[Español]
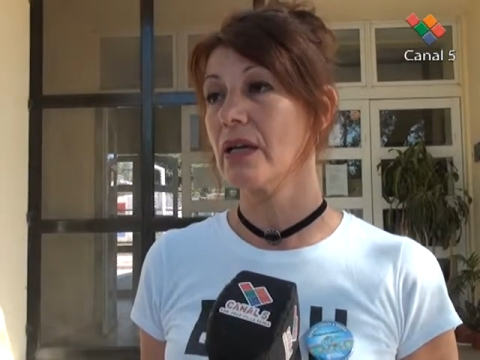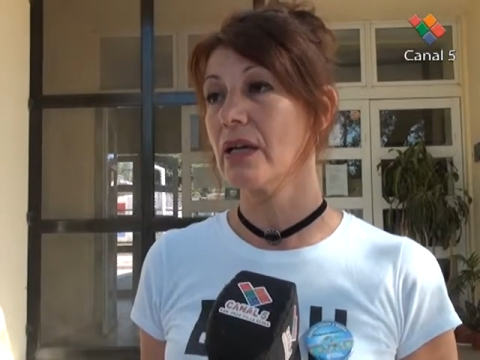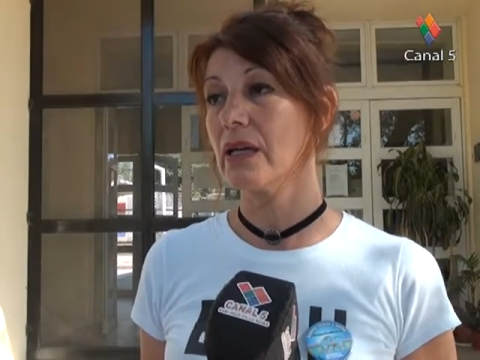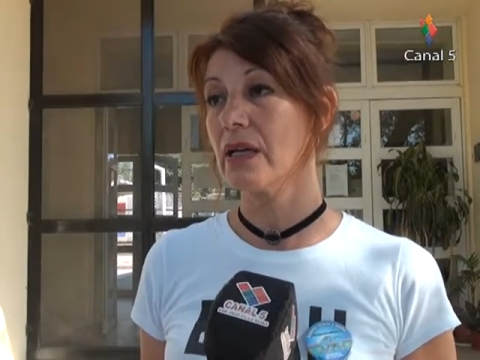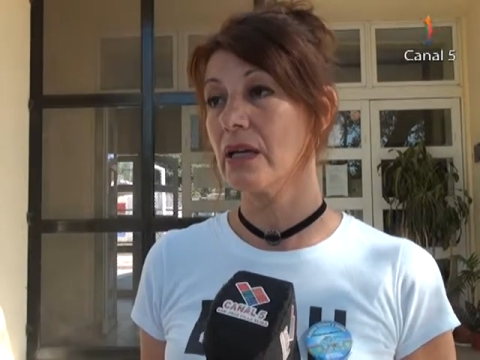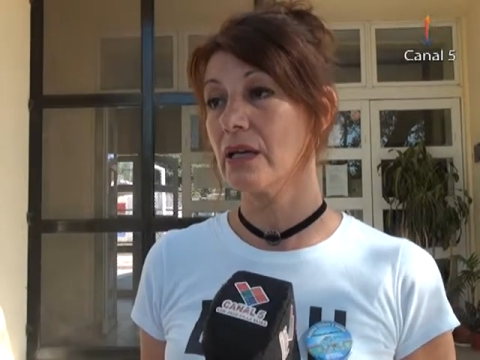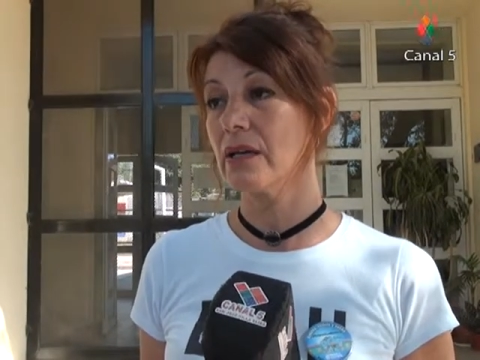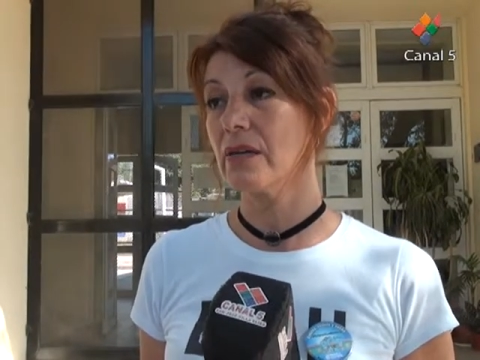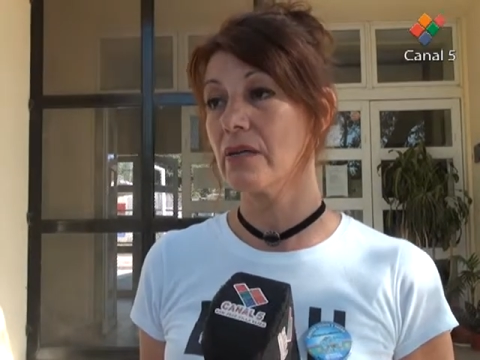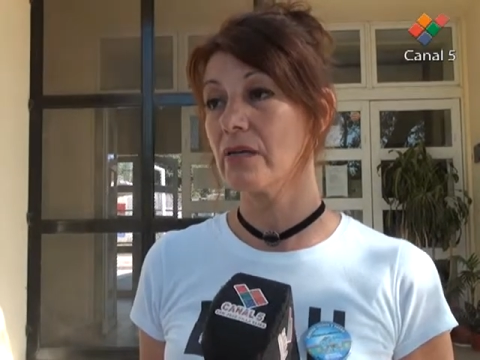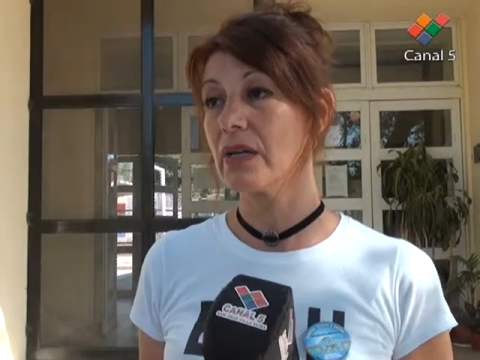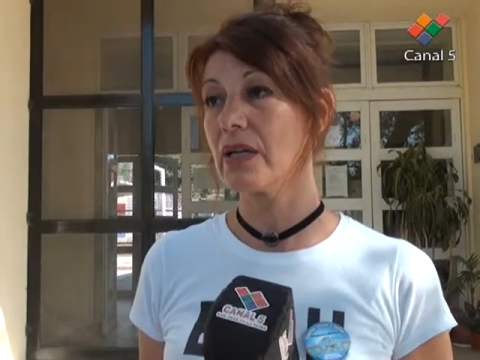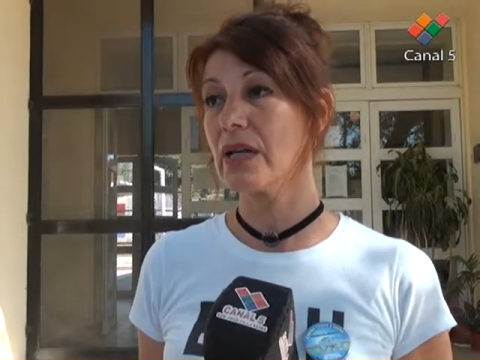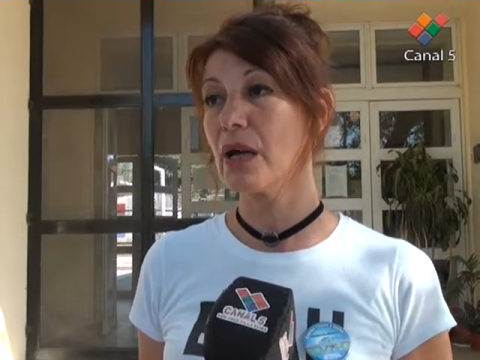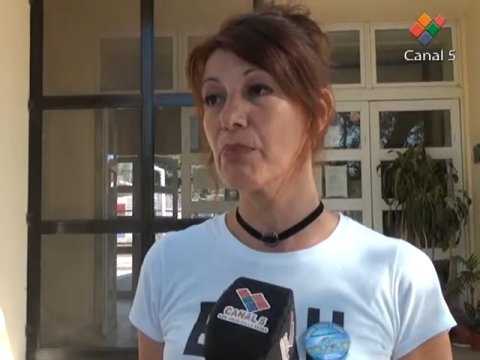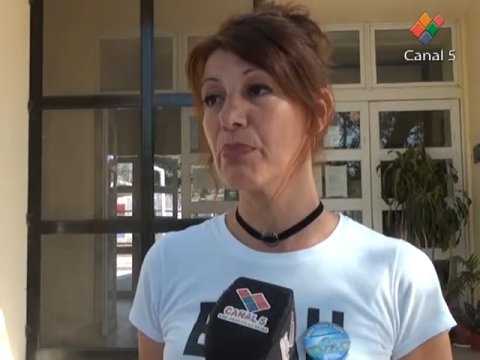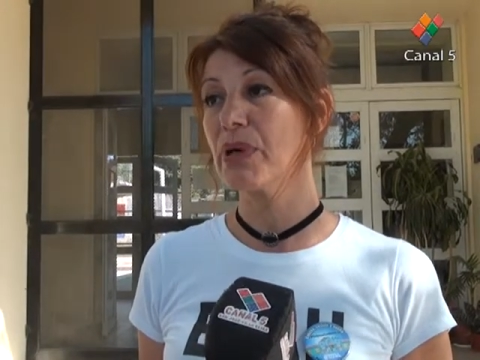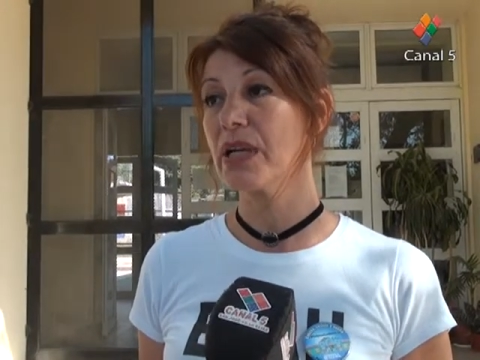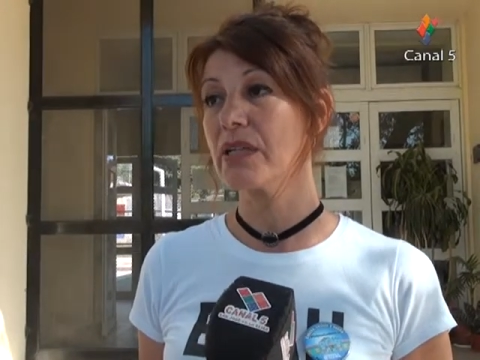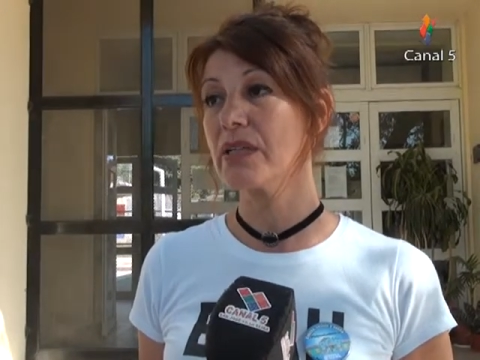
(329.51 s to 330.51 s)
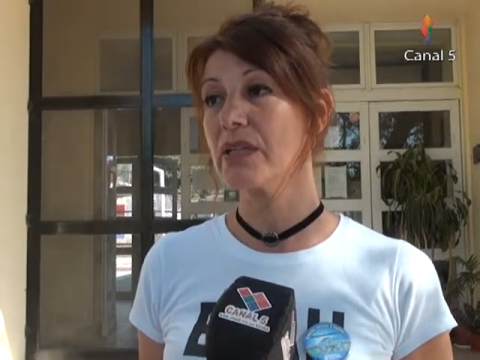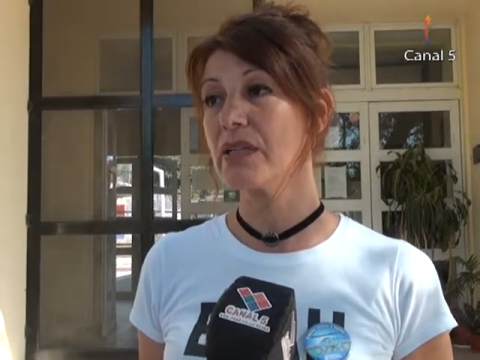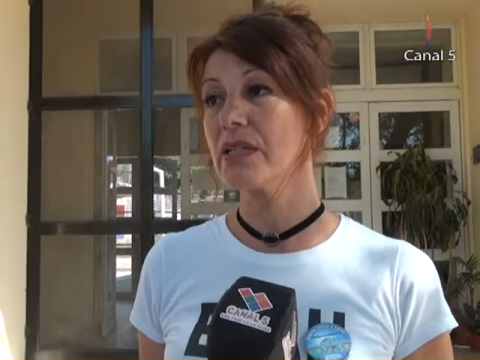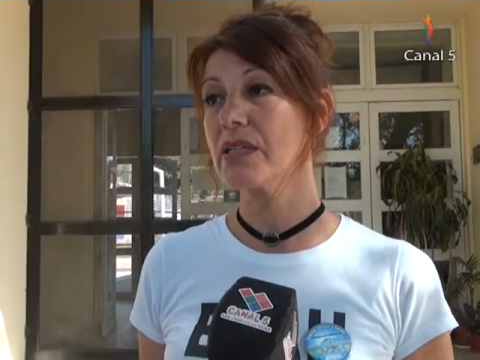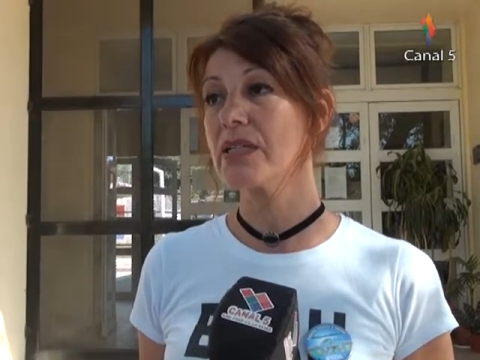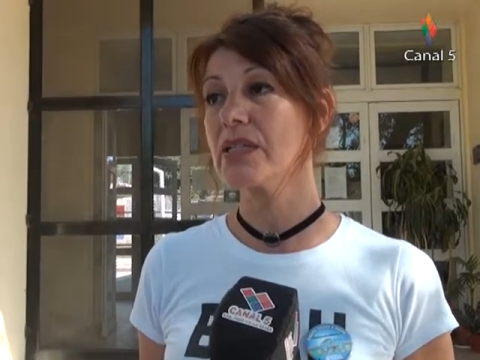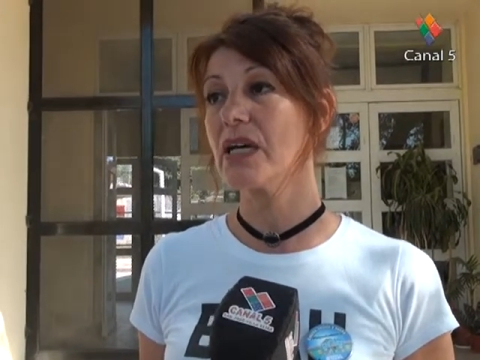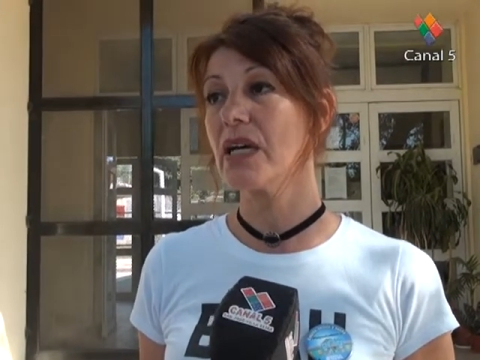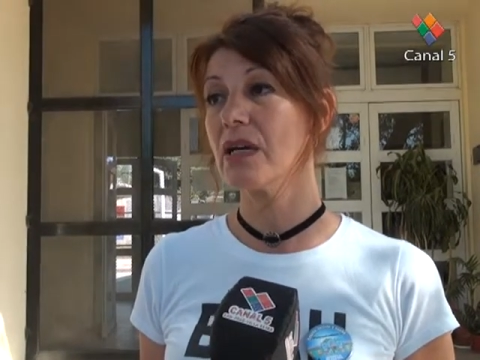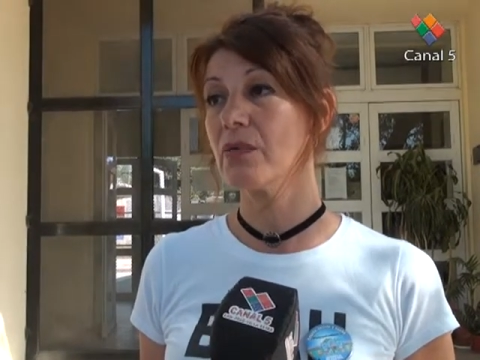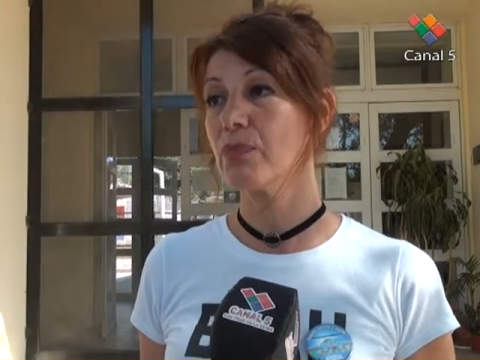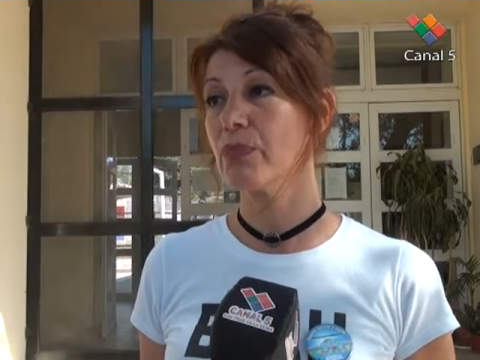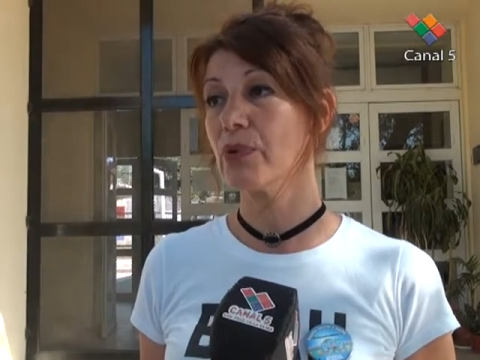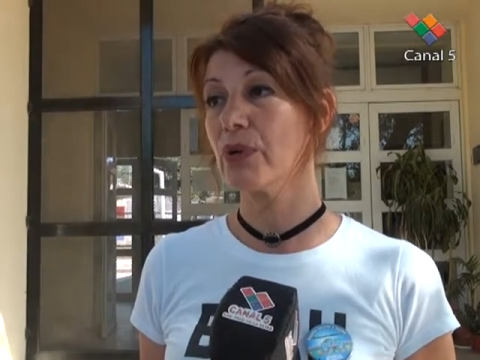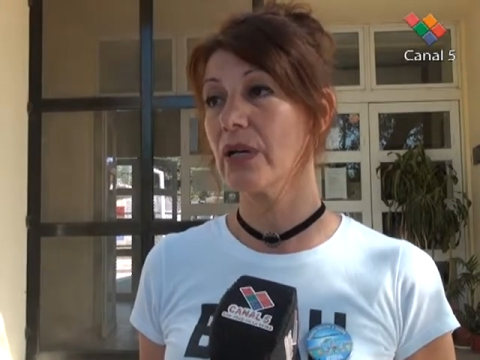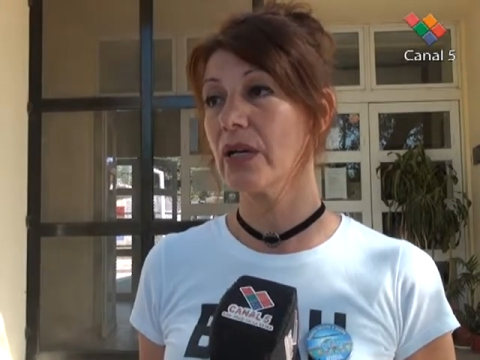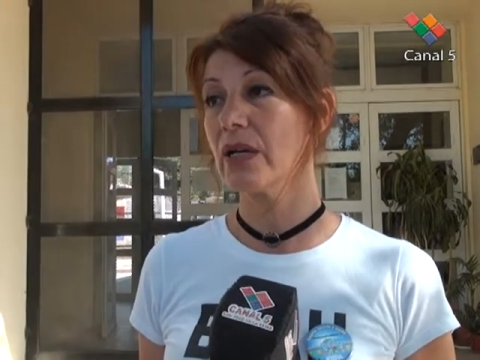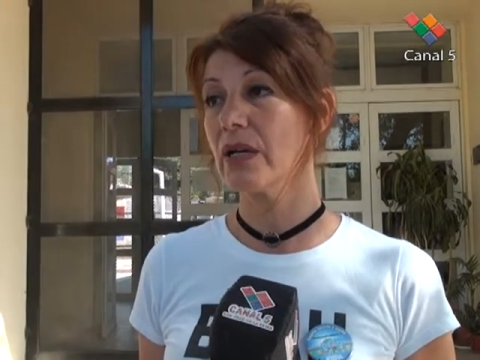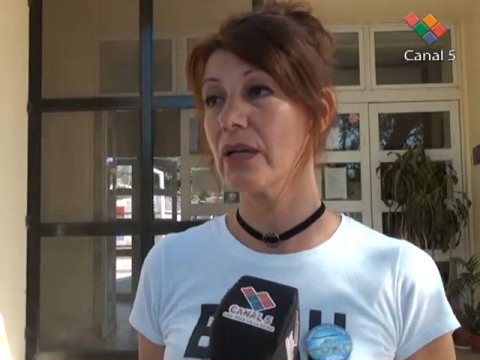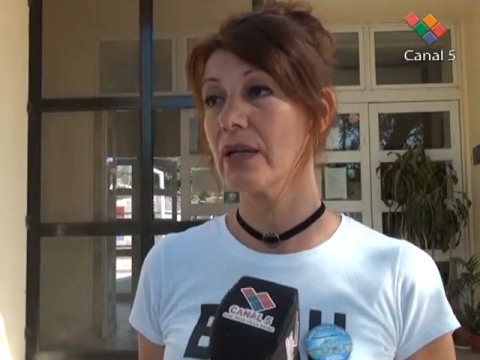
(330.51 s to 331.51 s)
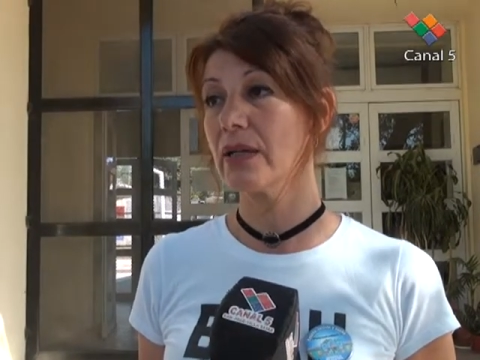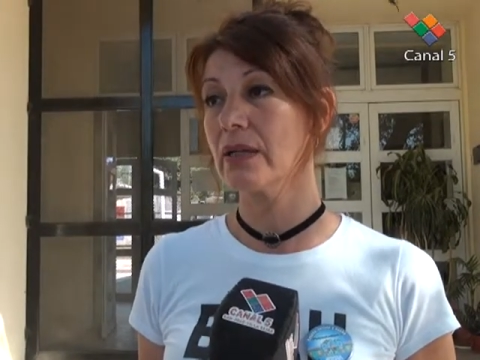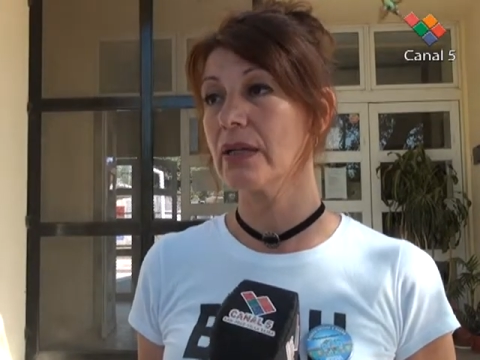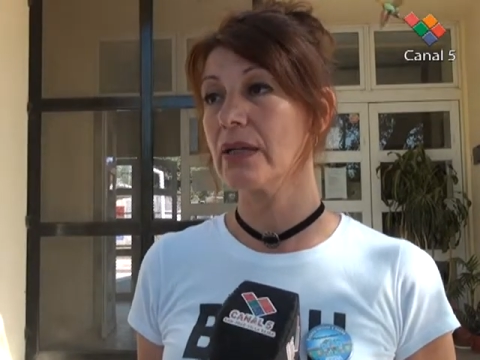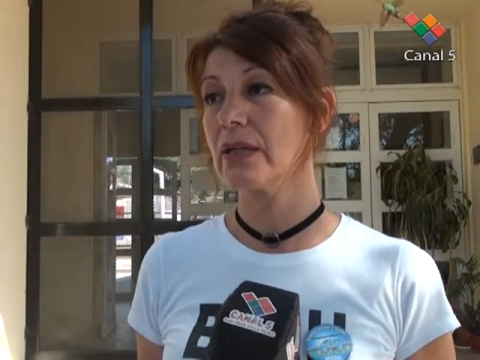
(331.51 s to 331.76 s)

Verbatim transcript: en gran parte de ellas por la